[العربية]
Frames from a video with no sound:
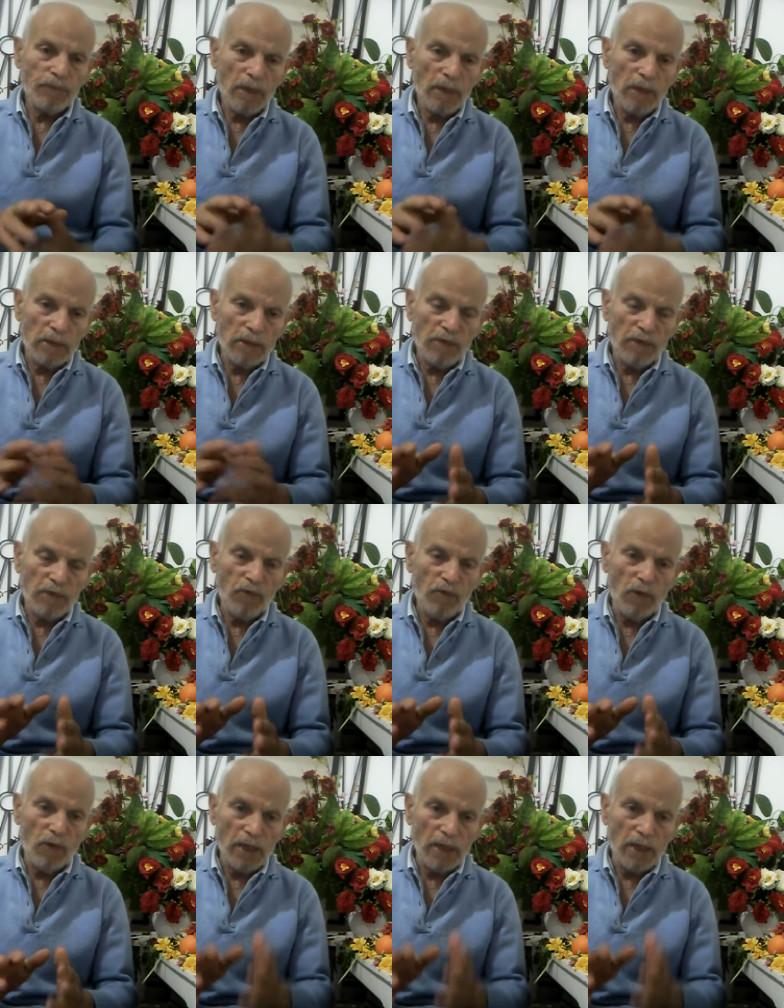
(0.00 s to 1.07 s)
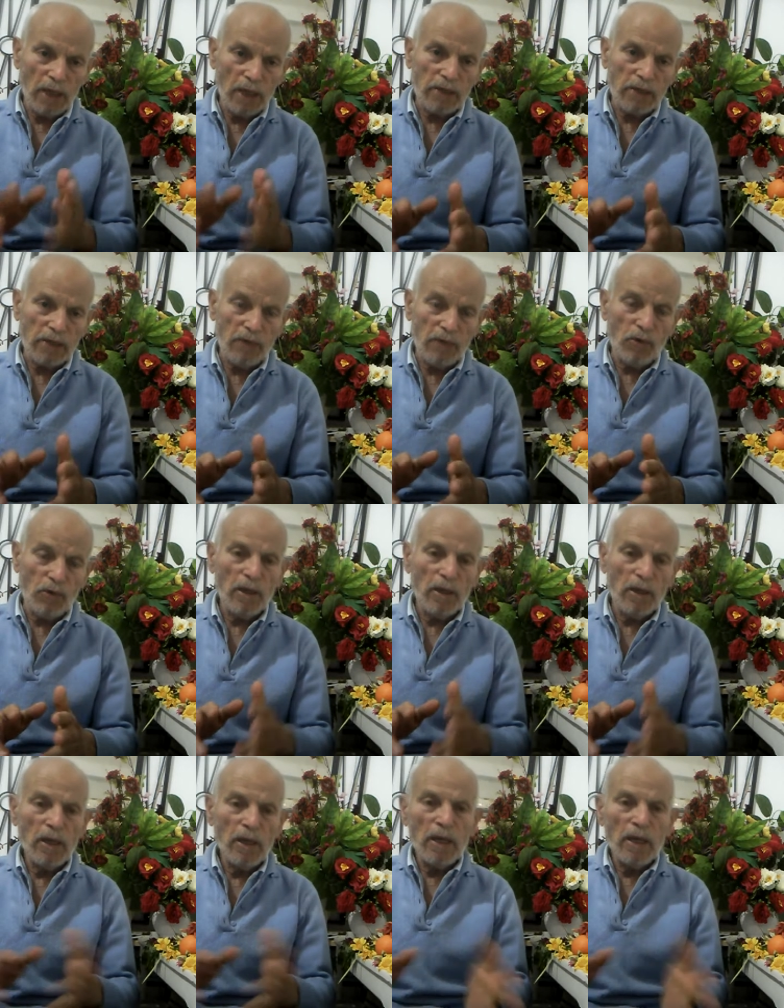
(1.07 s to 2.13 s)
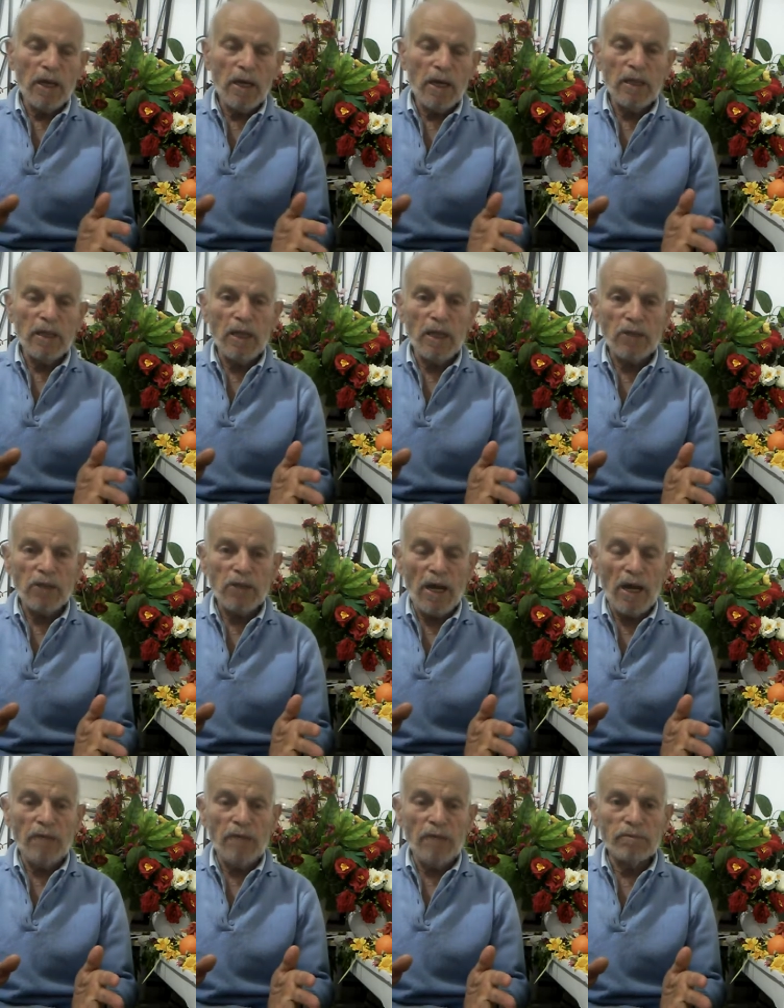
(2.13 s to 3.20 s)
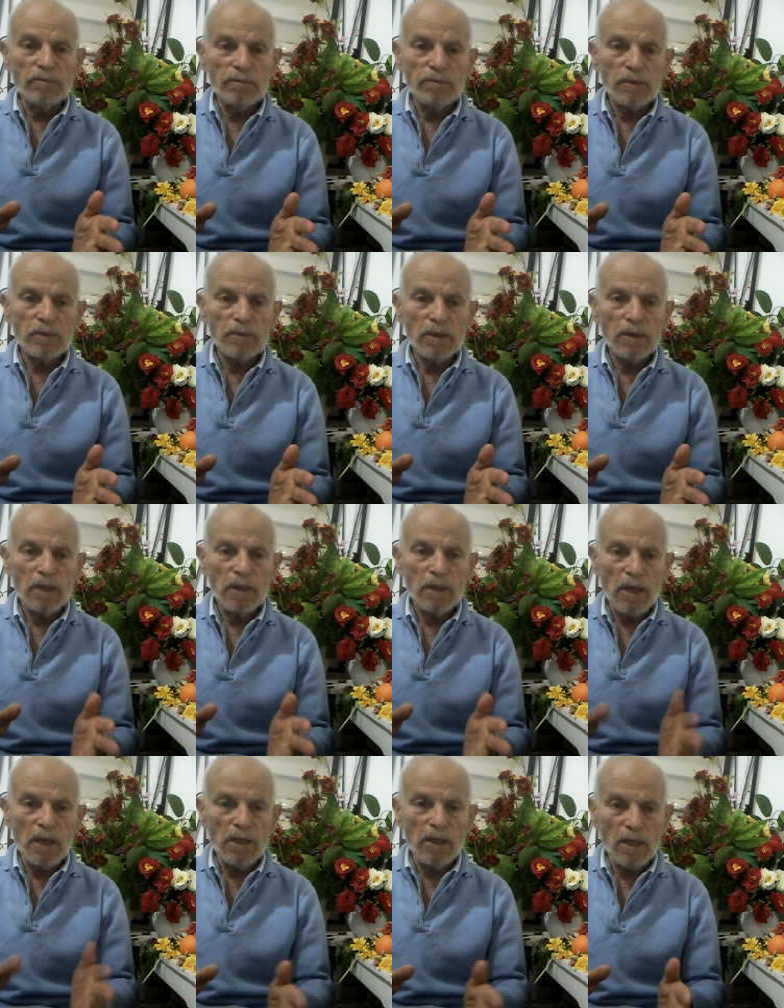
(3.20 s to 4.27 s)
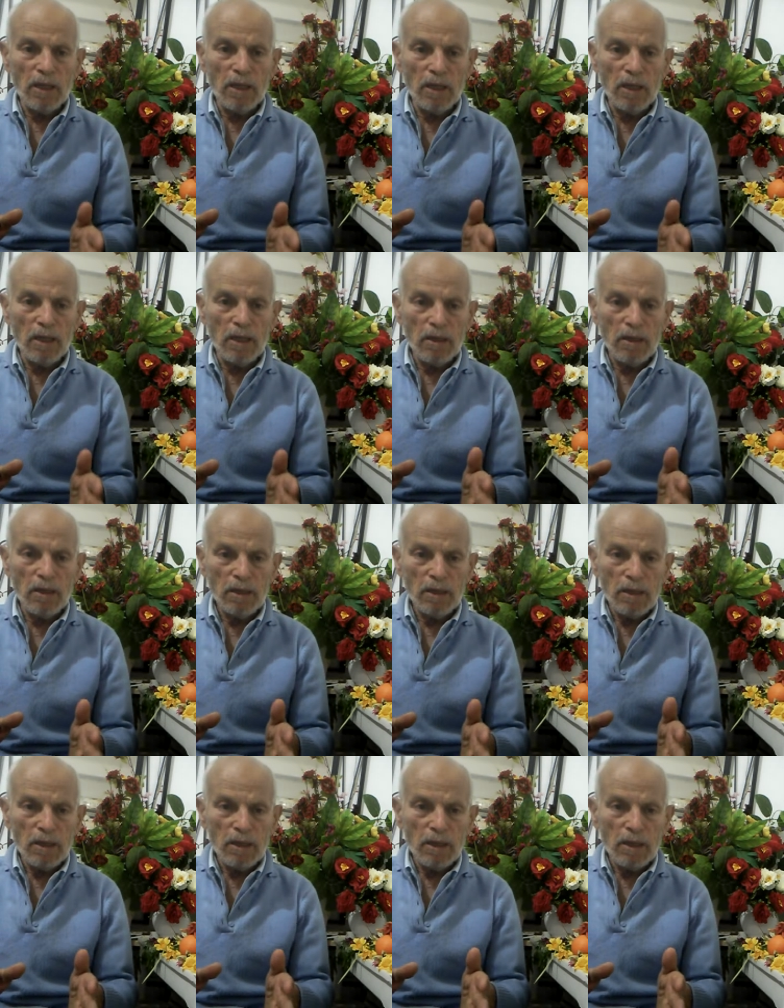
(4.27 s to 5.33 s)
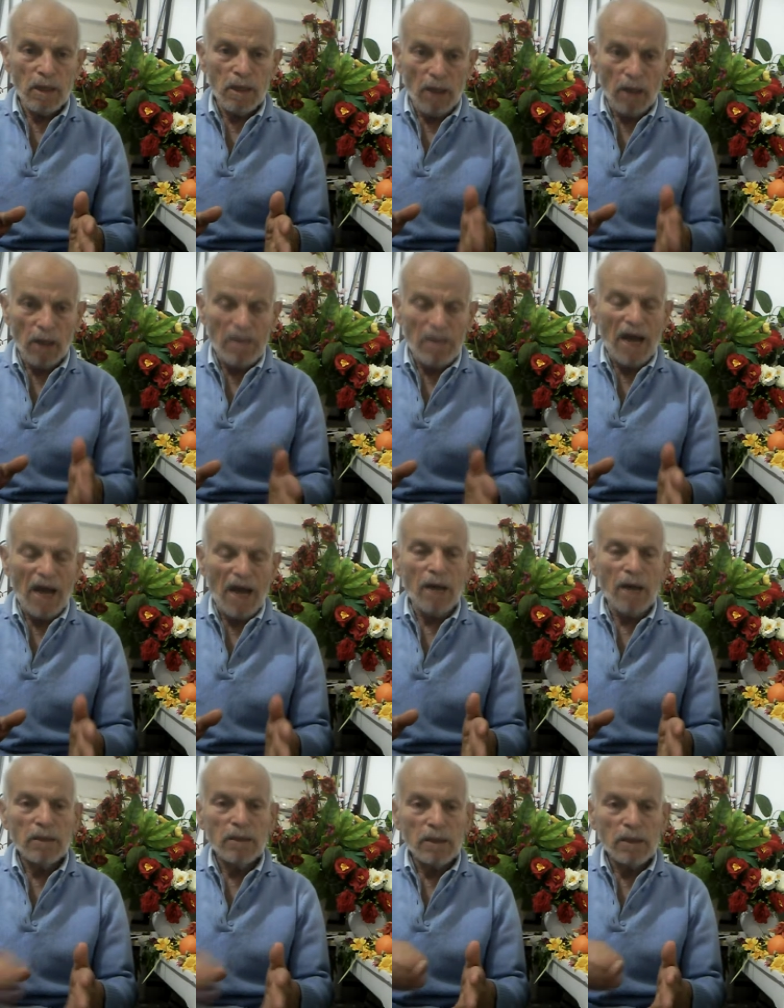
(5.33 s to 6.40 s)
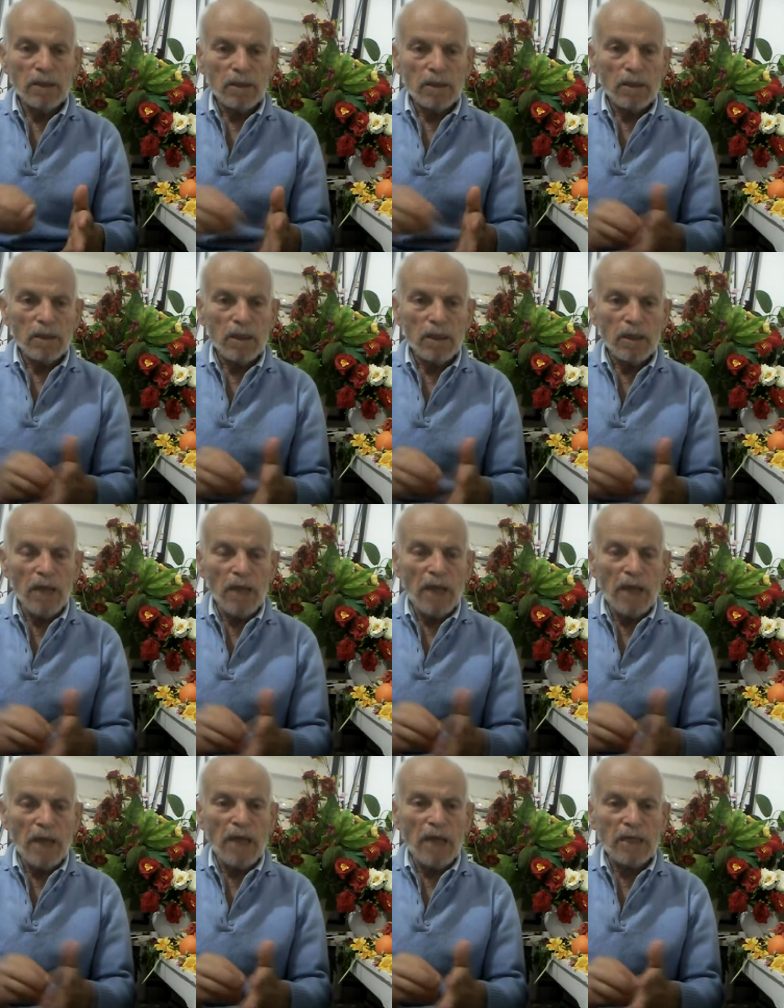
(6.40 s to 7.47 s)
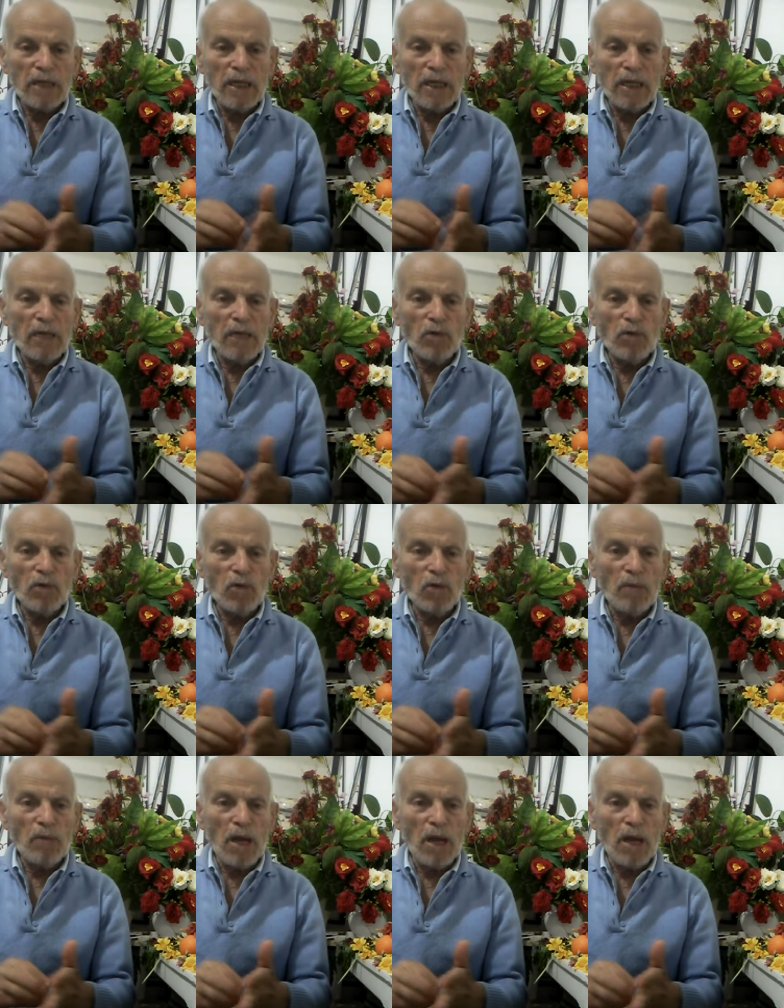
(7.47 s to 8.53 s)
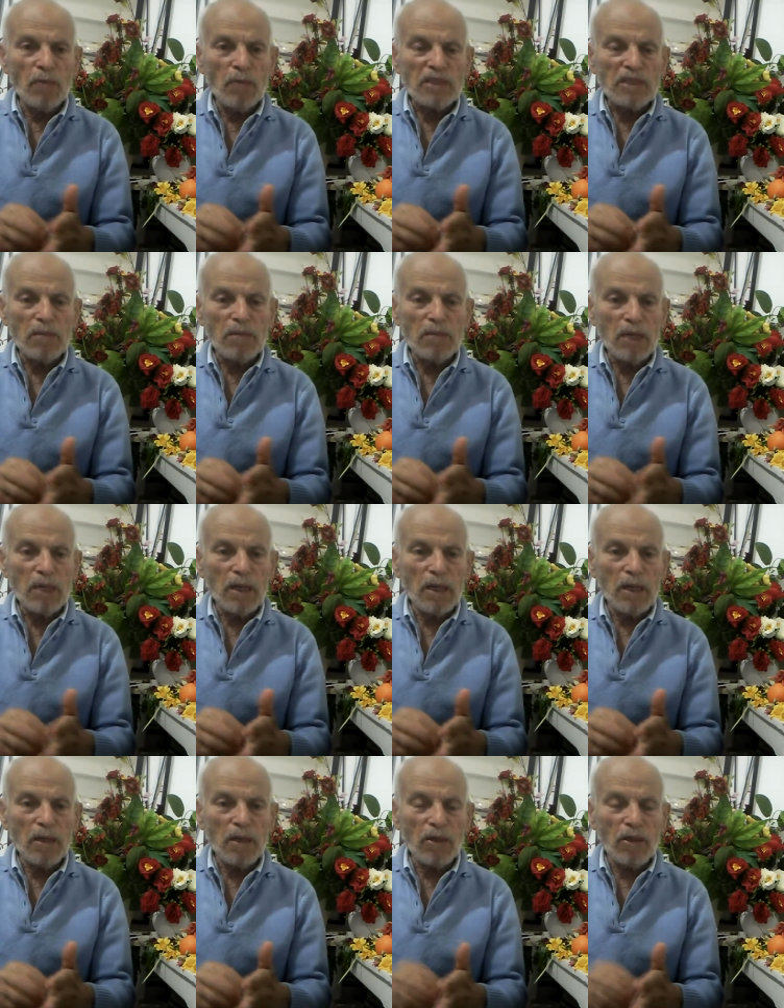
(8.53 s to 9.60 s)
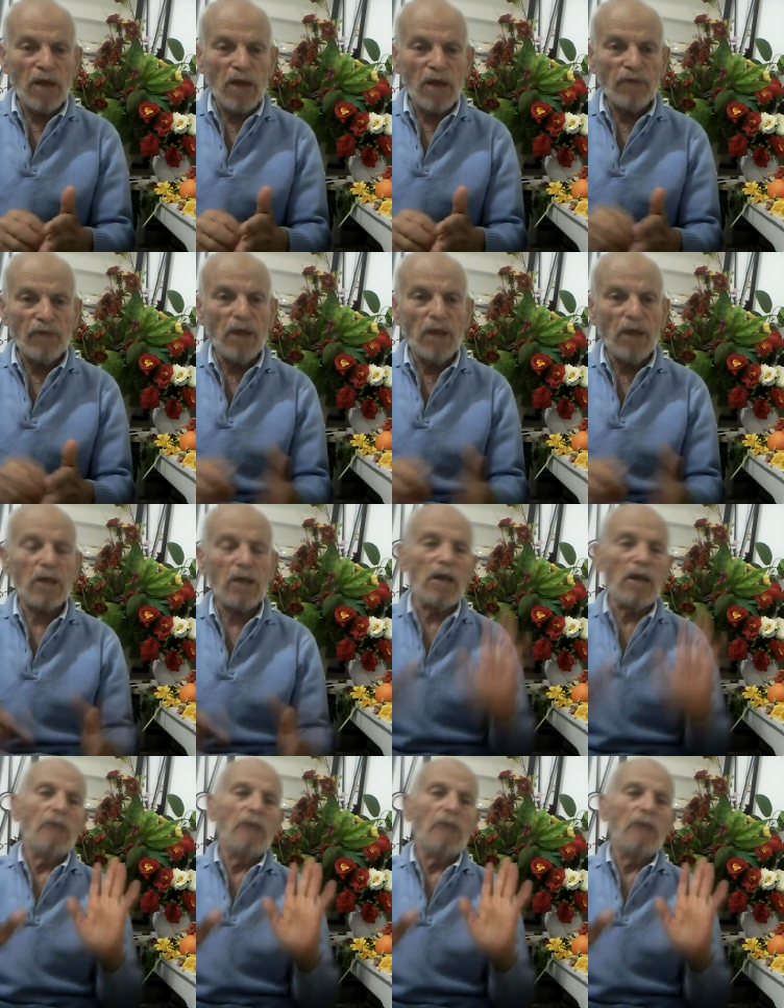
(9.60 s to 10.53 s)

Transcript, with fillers: يختفوا حين يقتربون هذه الجرائم أن القبيحة يعني اعطيني وينهم هالمسلمين النظام إلا قلة